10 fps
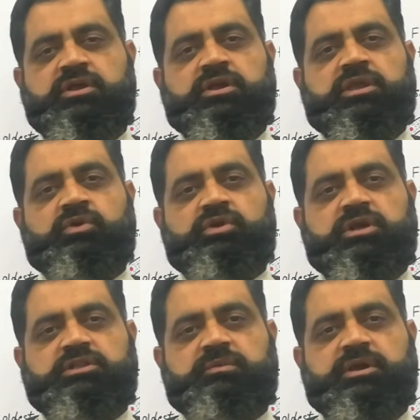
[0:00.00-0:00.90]
कि
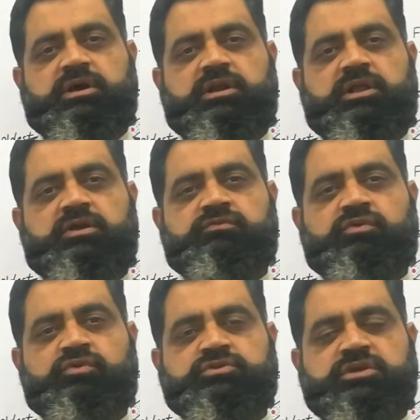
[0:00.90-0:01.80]
उनके दरमियान एक
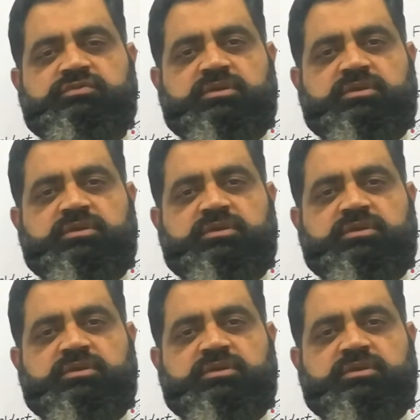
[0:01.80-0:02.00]
फ़ोर्स ऑफ